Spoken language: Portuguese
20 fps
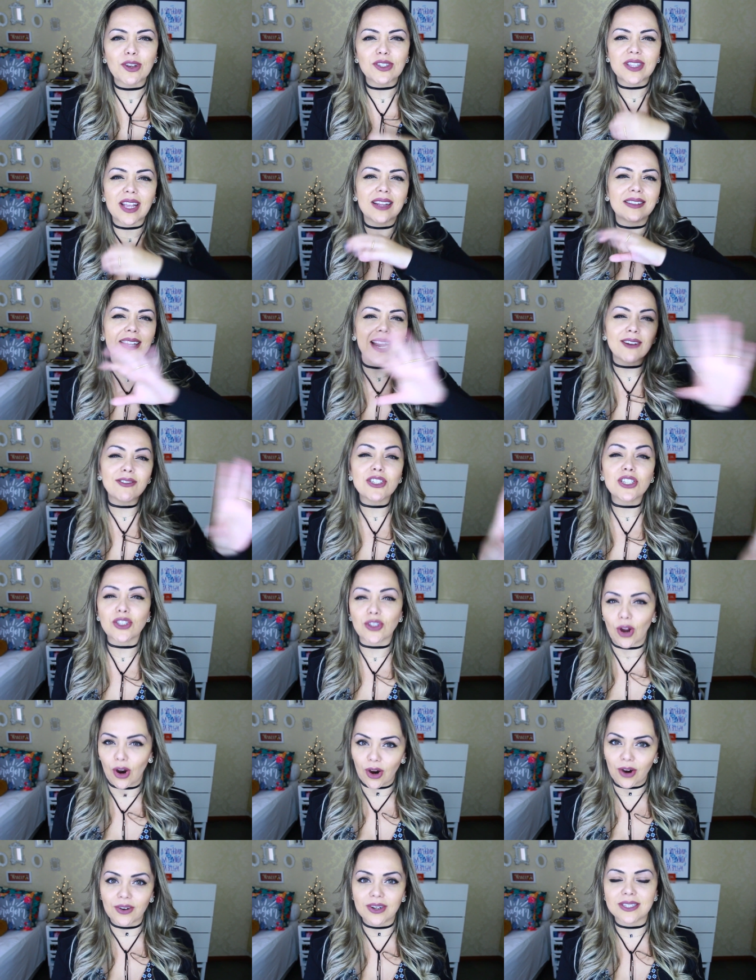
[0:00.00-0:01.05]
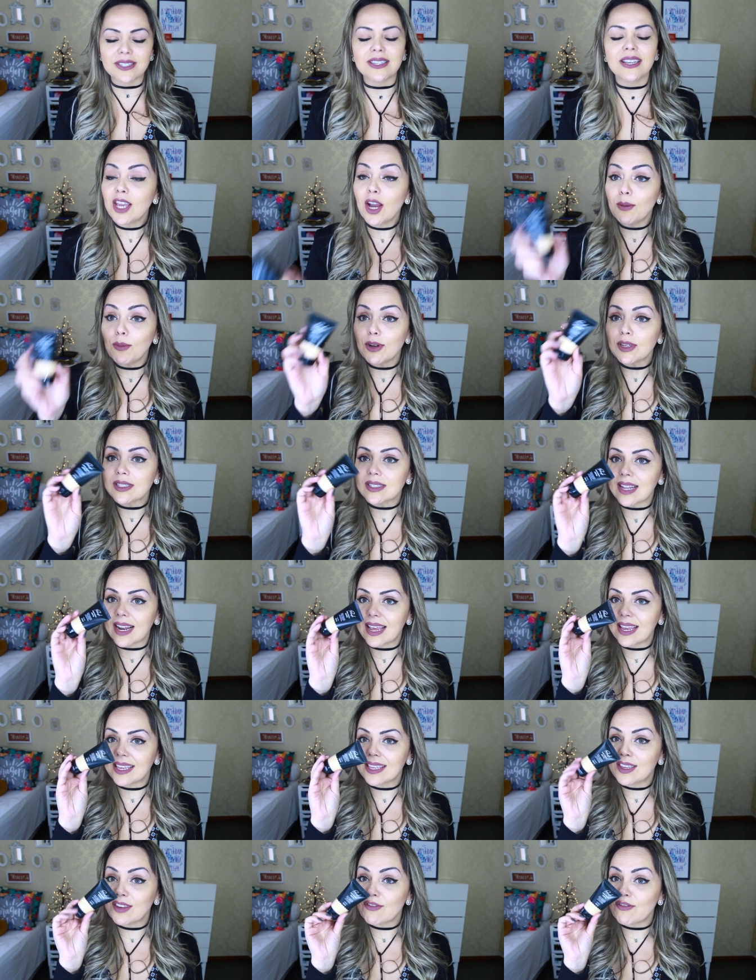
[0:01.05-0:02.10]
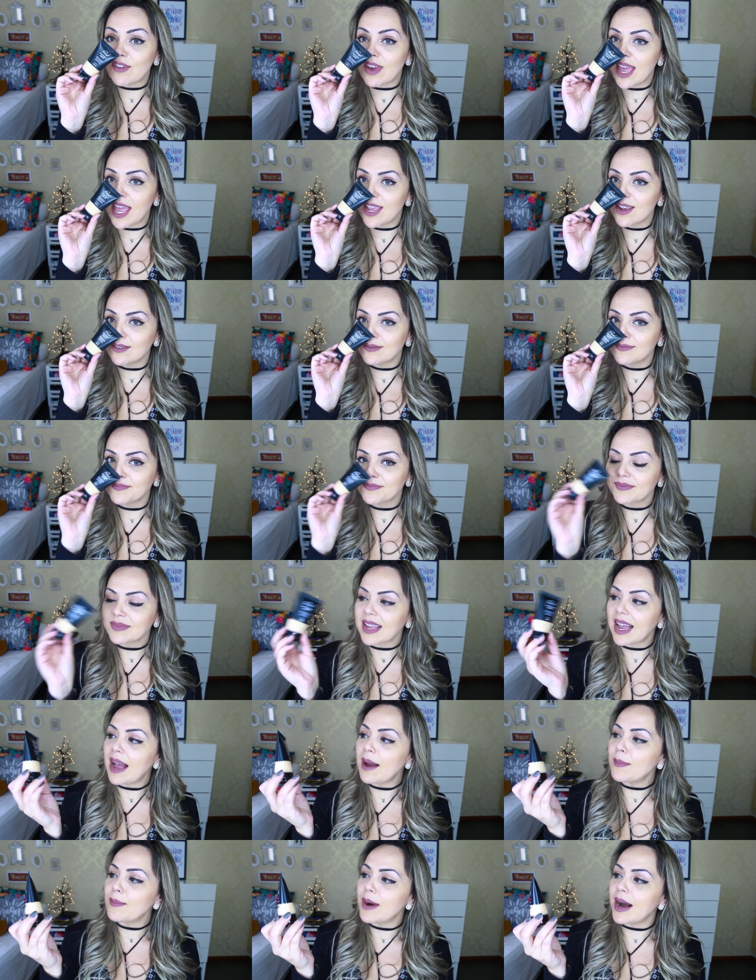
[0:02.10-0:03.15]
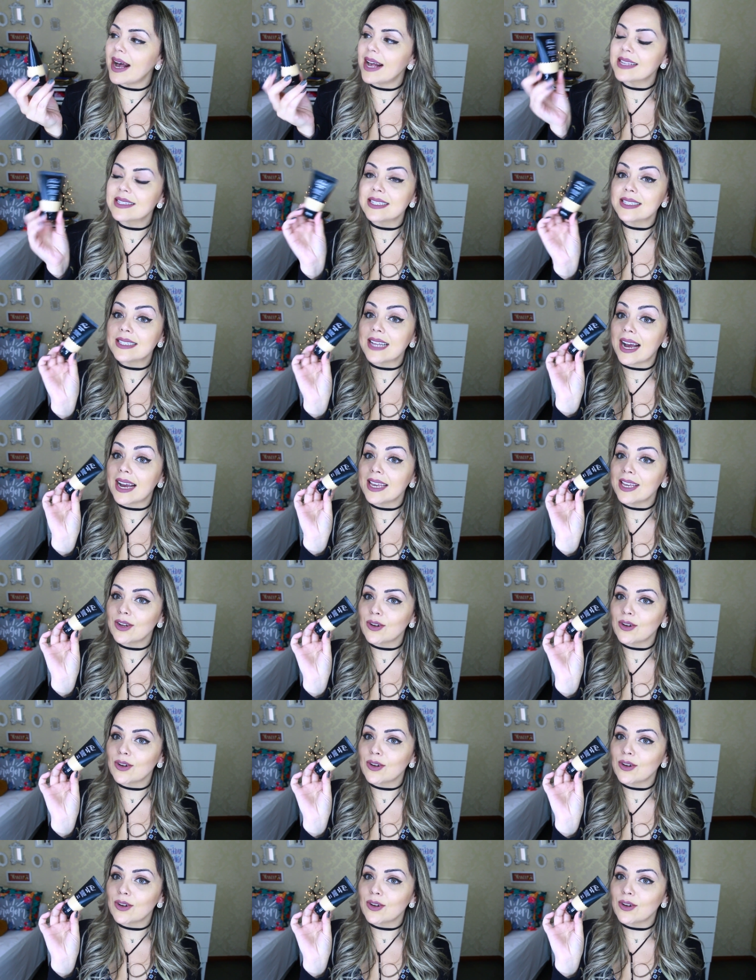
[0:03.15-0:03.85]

mostrei até no Stories e eu mostrei que veio a base da